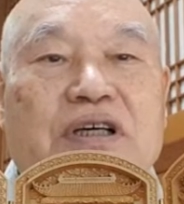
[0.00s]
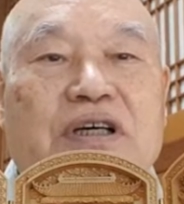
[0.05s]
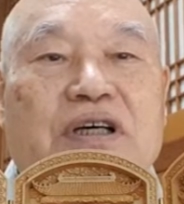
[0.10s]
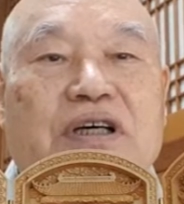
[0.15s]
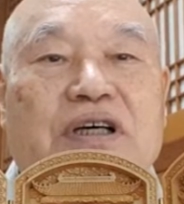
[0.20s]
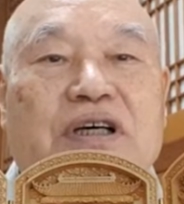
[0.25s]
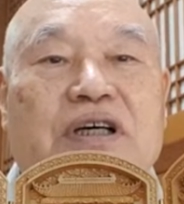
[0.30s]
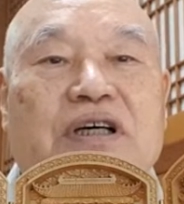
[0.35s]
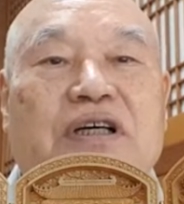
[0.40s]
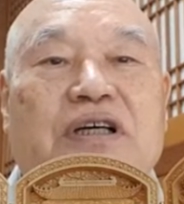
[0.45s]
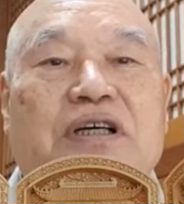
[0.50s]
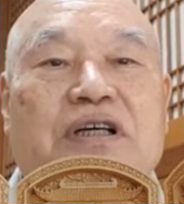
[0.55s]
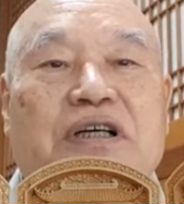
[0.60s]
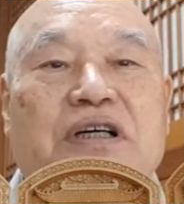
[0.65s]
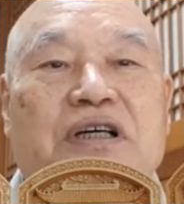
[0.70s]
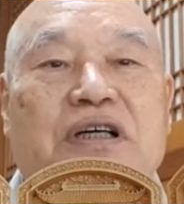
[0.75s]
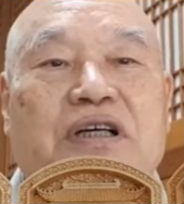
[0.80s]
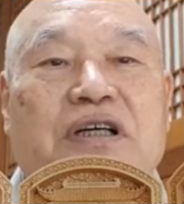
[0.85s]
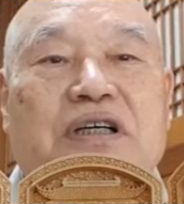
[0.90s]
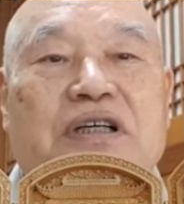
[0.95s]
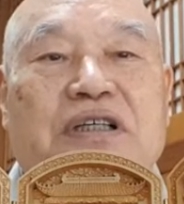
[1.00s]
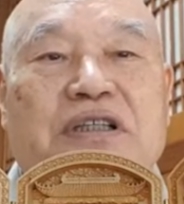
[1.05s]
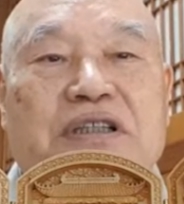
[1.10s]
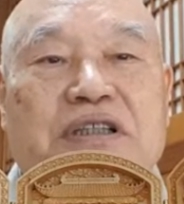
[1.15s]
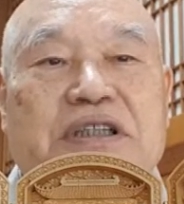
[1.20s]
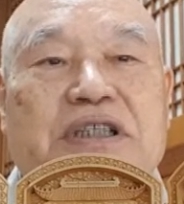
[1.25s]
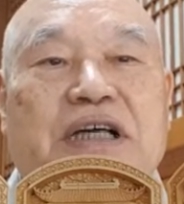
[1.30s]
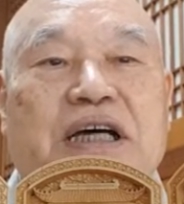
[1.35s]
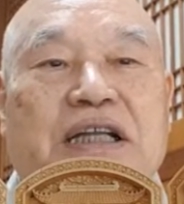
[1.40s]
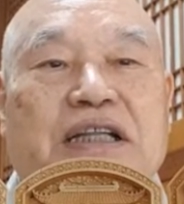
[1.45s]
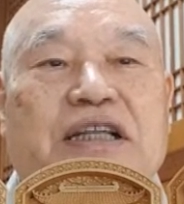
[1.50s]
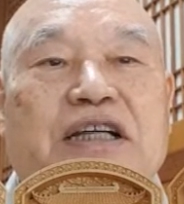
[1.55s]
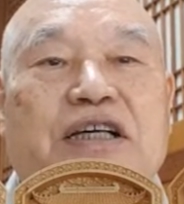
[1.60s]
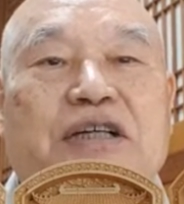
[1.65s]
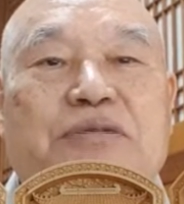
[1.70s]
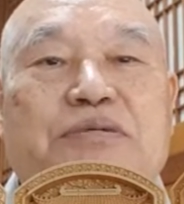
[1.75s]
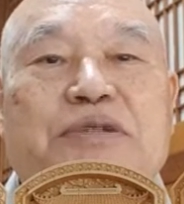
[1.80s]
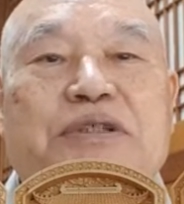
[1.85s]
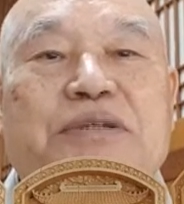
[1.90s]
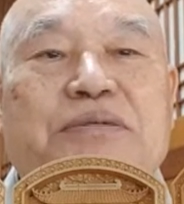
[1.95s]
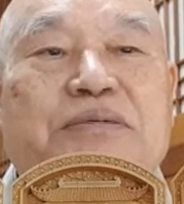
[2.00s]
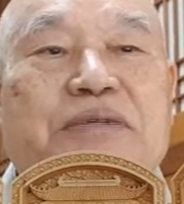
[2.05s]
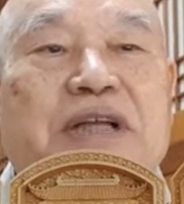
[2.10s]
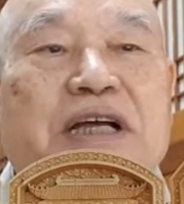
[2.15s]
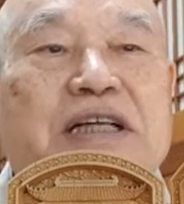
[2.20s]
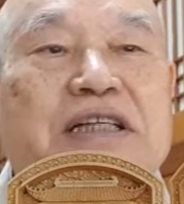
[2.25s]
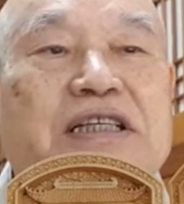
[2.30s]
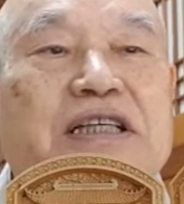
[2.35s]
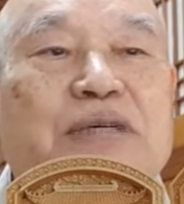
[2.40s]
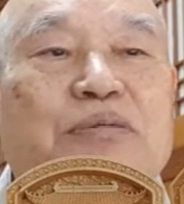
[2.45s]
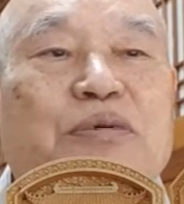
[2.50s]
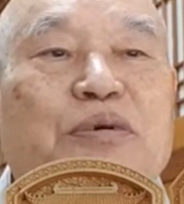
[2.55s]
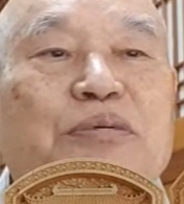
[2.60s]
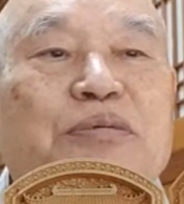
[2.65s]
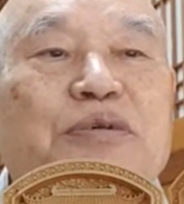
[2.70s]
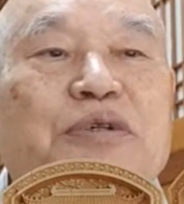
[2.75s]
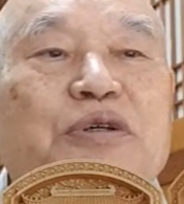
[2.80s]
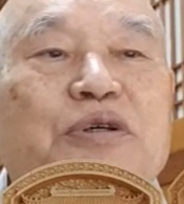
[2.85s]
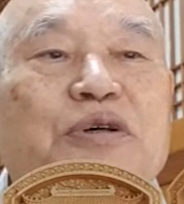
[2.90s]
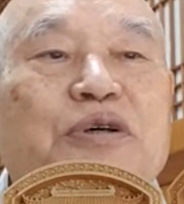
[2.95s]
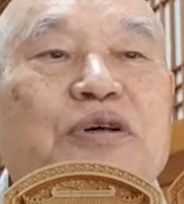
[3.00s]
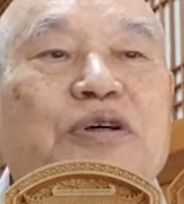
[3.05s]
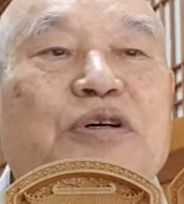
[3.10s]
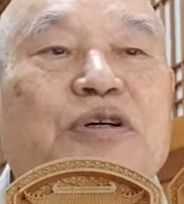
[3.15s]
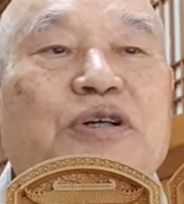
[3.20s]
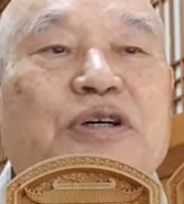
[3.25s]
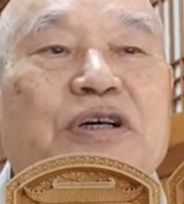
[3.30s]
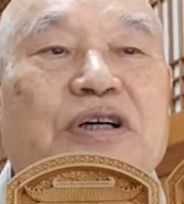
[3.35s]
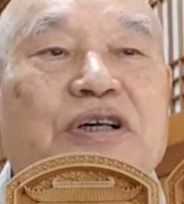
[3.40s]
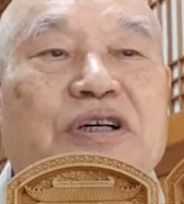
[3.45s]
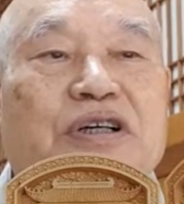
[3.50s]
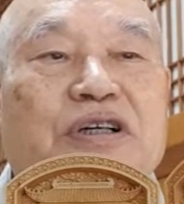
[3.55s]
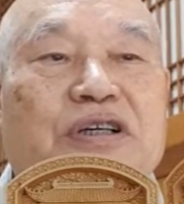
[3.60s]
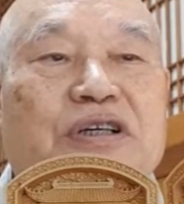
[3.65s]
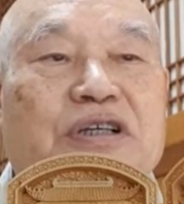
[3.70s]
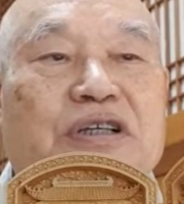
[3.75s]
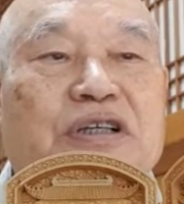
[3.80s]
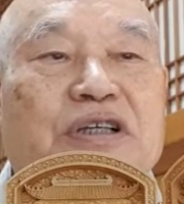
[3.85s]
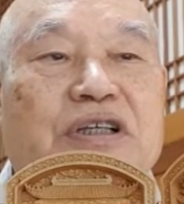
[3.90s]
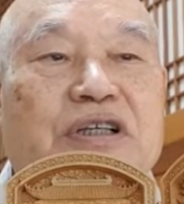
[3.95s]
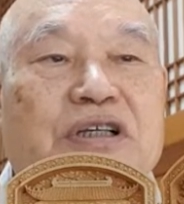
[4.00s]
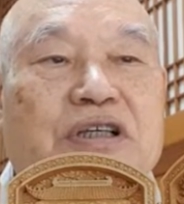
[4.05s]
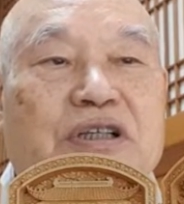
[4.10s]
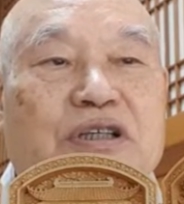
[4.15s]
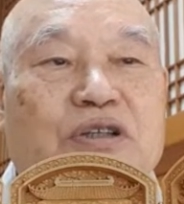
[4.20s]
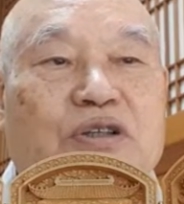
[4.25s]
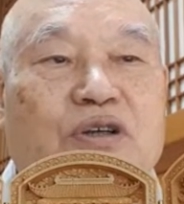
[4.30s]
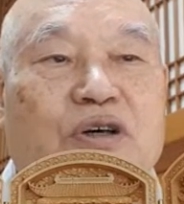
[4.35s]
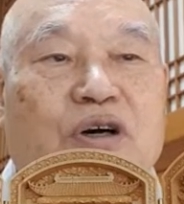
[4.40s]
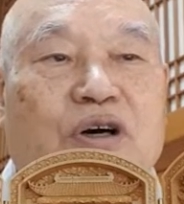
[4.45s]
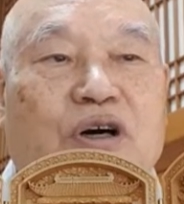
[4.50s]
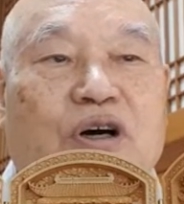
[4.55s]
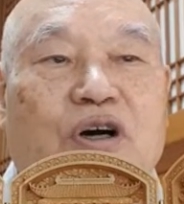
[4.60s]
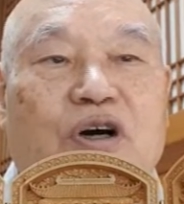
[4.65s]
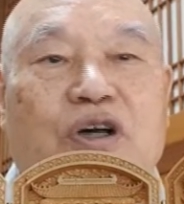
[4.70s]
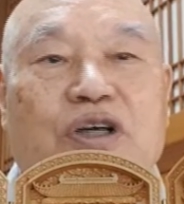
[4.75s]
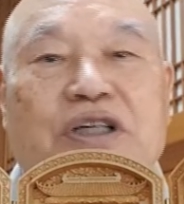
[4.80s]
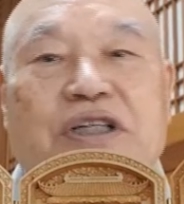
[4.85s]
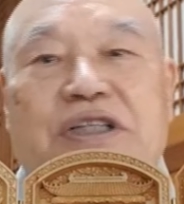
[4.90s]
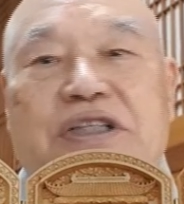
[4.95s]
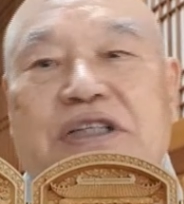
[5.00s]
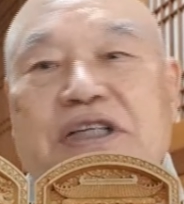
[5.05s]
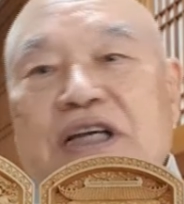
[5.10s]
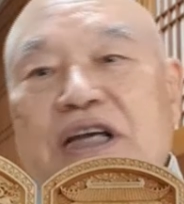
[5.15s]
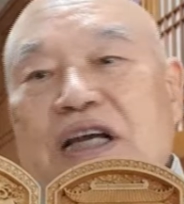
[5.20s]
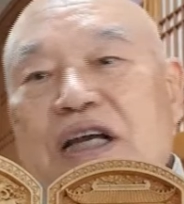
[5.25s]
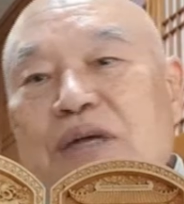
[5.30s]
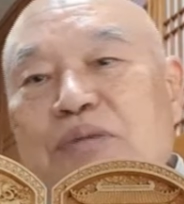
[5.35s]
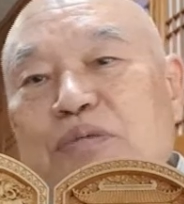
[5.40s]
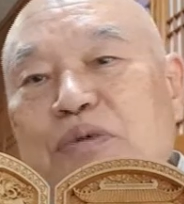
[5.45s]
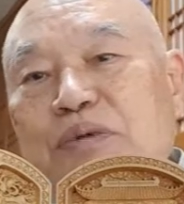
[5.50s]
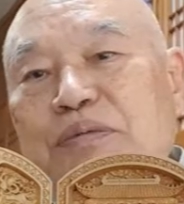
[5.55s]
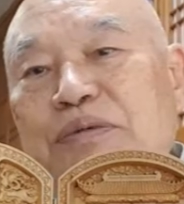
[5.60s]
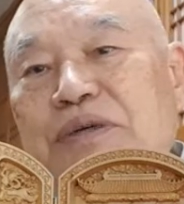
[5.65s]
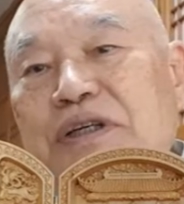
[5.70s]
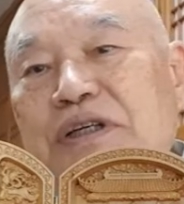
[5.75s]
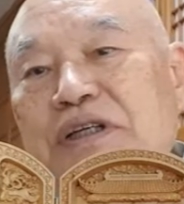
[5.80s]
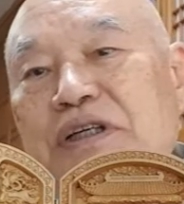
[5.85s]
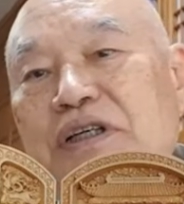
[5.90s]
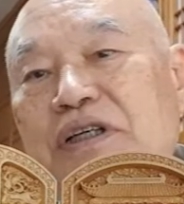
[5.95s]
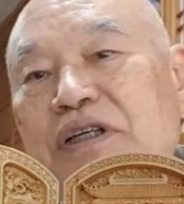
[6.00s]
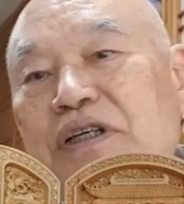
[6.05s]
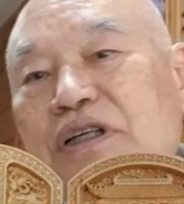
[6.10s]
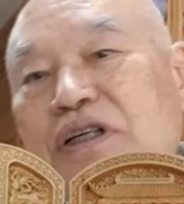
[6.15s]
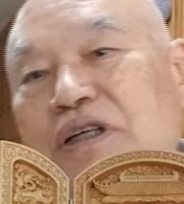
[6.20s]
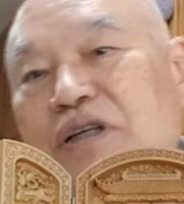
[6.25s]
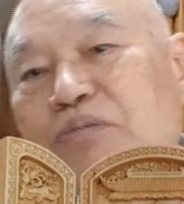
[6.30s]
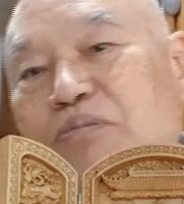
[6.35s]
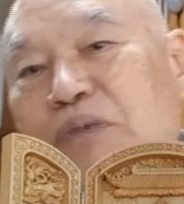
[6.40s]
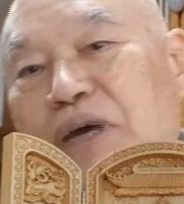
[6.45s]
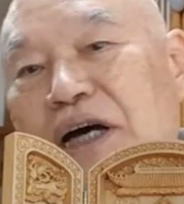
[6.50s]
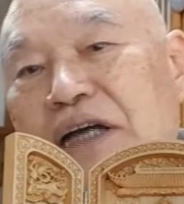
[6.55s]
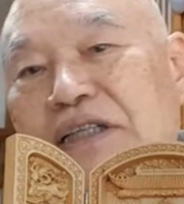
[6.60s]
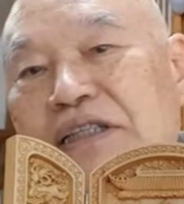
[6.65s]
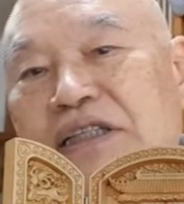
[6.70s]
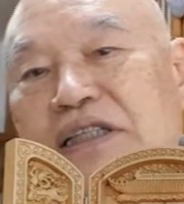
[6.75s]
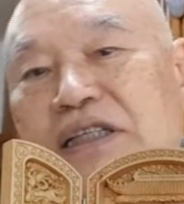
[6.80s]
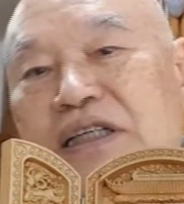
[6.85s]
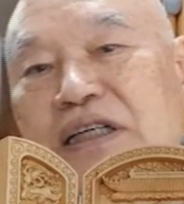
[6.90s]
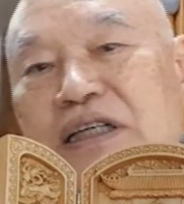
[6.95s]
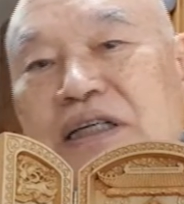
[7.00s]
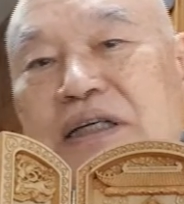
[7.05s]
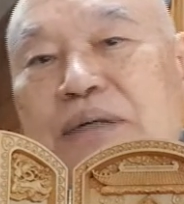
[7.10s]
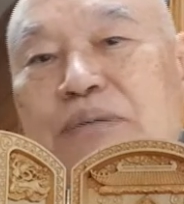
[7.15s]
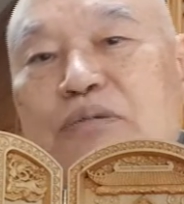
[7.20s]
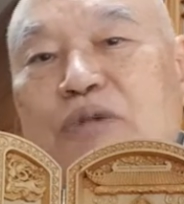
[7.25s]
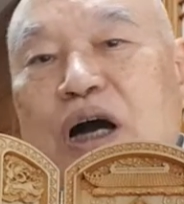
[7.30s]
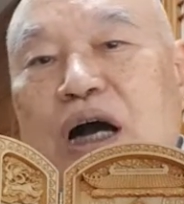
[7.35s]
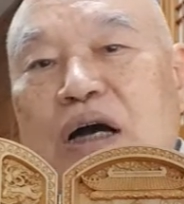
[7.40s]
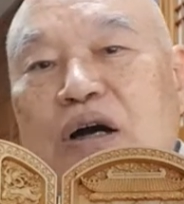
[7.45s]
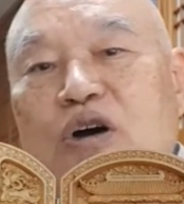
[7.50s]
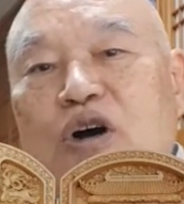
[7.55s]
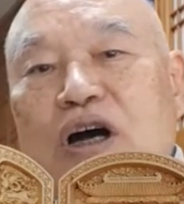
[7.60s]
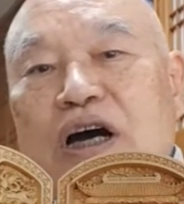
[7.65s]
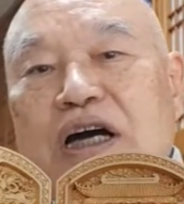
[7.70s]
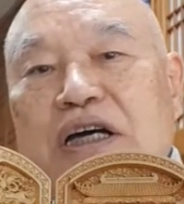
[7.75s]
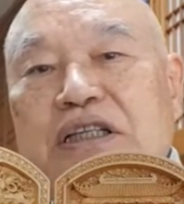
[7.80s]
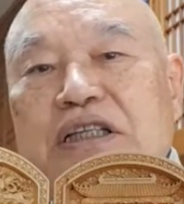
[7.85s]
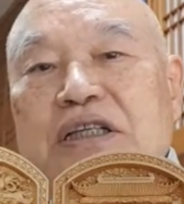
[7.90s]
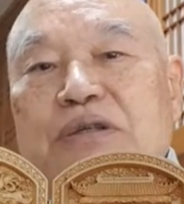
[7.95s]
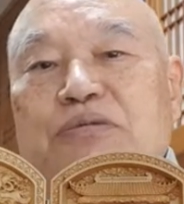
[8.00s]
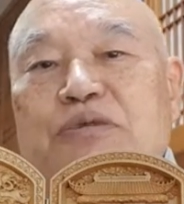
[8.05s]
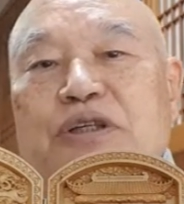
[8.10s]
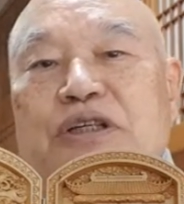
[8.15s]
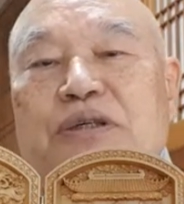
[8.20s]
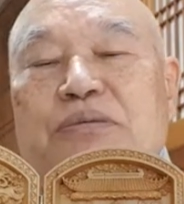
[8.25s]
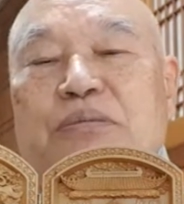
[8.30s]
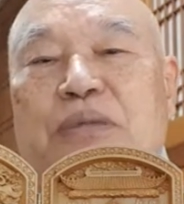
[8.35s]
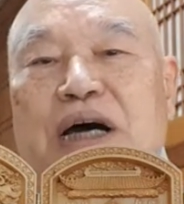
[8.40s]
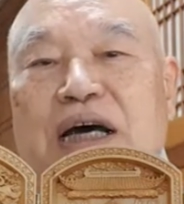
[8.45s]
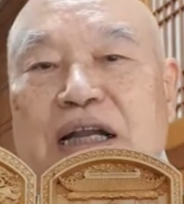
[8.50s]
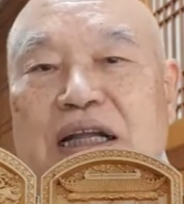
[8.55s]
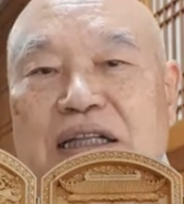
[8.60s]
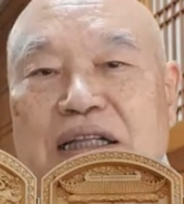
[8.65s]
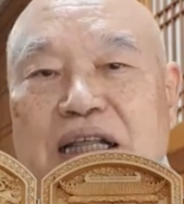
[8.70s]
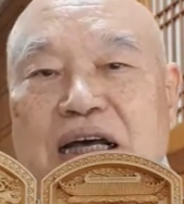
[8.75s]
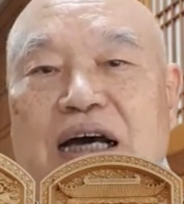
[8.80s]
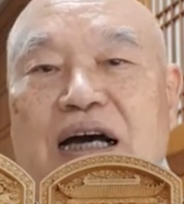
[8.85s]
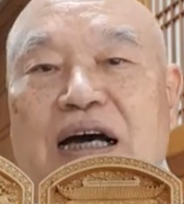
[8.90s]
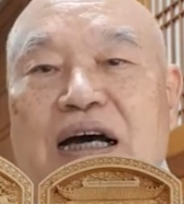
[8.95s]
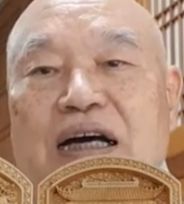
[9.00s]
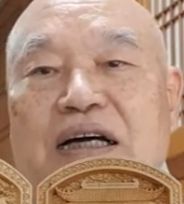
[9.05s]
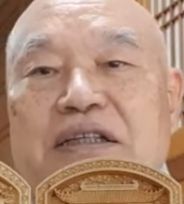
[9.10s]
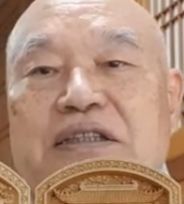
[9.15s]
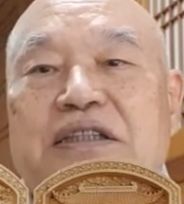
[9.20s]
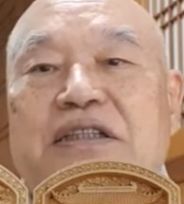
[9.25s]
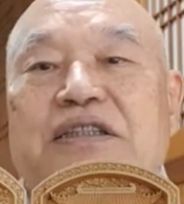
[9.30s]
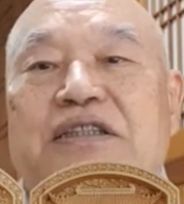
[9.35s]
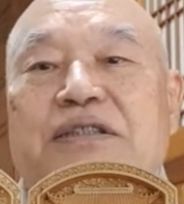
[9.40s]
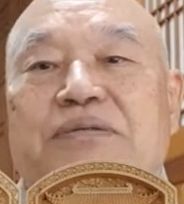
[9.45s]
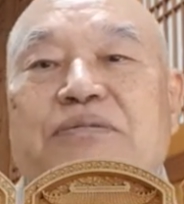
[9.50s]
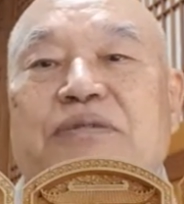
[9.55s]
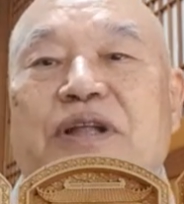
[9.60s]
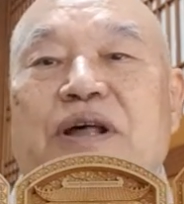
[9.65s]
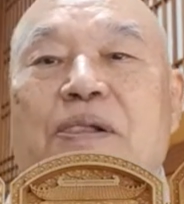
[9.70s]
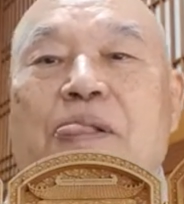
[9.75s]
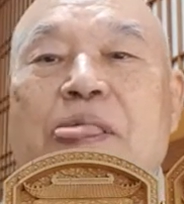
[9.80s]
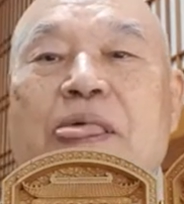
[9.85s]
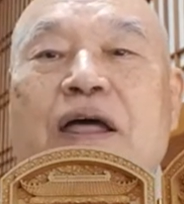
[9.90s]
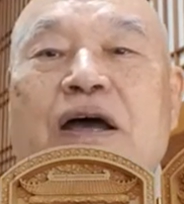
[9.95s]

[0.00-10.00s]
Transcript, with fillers: 어, 의지한 데 없습니다. 일체법은요. 어, 또 일체법이 마치 금강과 같음을 말한다. 그렇습니다.